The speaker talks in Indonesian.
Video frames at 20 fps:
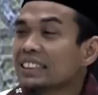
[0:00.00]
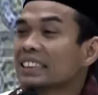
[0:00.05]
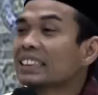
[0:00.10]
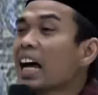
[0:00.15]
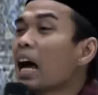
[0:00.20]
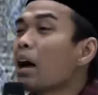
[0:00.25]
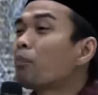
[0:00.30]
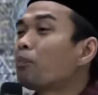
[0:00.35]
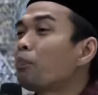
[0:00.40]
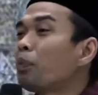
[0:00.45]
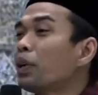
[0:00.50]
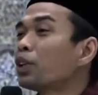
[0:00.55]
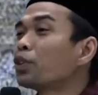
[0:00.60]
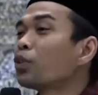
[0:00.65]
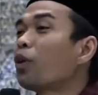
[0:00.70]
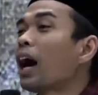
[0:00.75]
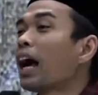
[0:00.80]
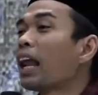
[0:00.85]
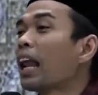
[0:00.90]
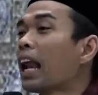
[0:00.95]
Sapi
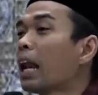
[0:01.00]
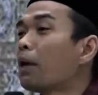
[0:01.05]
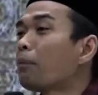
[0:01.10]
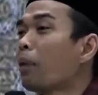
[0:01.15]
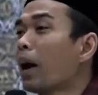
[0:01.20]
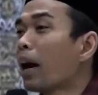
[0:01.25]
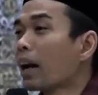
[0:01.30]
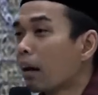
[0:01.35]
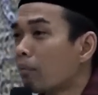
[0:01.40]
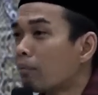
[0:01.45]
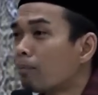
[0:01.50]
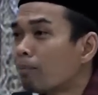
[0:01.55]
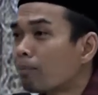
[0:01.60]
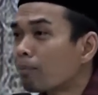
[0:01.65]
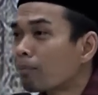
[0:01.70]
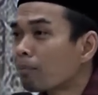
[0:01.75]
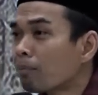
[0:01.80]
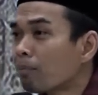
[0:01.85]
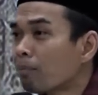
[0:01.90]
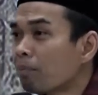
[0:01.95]
itu halal atau haram?
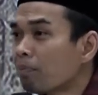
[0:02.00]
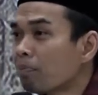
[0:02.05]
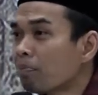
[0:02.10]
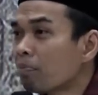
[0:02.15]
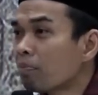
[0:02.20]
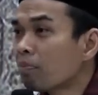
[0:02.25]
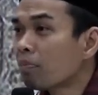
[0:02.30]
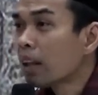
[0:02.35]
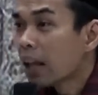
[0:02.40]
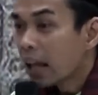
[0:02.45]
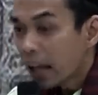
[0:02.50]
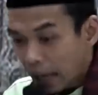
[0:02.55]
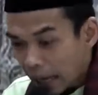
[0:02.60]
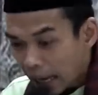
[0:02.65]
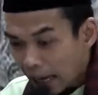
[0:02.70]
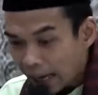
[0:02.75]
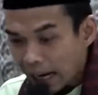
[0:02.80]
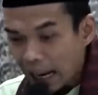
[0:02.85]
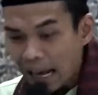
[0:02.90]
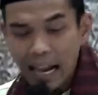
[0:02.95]

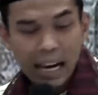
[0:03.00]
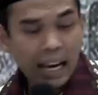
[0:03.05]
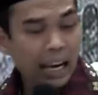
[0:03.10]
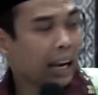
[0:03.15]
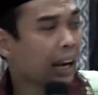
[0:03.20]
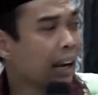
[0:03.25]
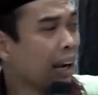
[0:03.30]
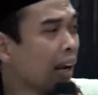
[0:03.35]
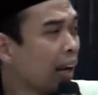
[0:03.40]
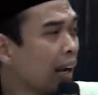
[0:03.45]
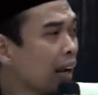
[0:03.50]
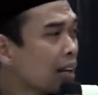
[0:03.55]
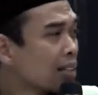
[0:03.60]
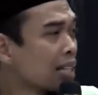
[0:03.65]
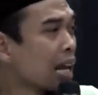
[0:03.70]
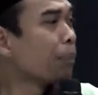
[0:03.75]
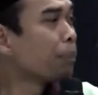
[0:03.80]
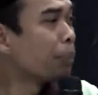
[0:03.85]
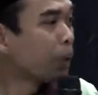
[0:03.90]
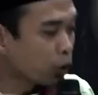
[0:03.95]
Haram.
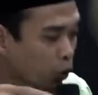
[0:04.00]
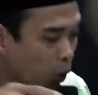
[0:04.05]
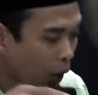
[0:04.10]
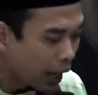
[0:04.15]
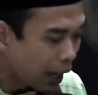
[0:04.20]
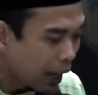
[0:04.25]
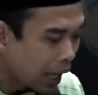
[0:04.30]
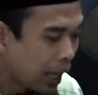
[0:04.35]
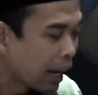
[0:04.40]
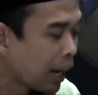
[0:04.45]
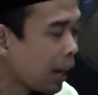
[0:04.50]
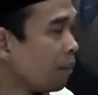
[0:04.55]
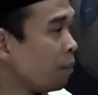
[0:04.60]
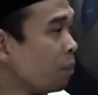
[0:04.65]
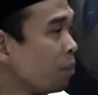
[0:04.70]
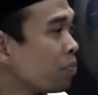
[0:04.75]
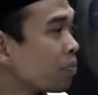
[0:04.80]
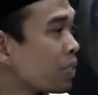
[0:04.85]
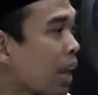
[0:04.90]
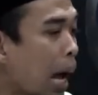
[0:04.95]
Sapi itu halal.
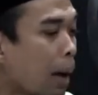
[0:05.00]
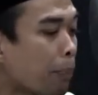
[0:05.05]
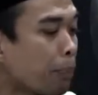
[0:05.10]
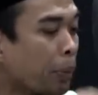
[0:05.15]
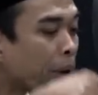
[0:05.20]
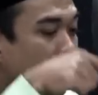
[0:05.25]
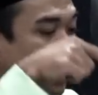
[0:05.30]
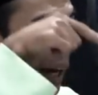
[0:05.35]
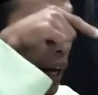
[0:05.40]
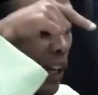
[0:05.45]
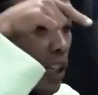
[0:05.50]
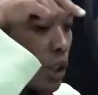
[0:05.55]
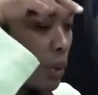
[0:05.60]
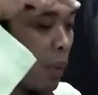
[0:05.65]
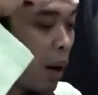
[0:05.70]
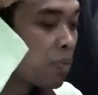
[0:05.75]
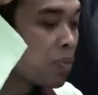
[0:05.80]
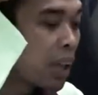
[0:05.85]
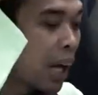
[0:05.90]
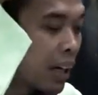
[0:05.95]
Tapi karena
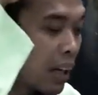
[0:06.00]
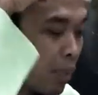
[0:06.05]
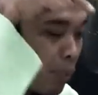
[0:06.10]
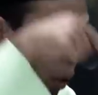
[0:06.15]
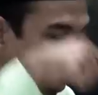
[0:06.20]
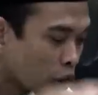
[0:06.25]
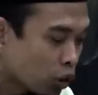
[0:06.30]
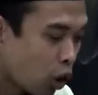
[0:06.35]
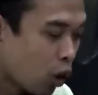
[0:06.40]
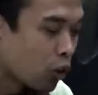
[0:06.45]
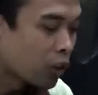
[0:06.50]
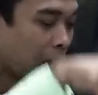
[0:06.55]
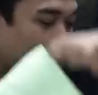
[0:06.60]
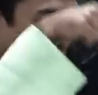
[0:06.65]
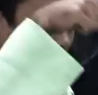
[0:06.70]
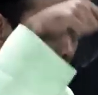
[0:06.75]
sebab tak dipotong, tak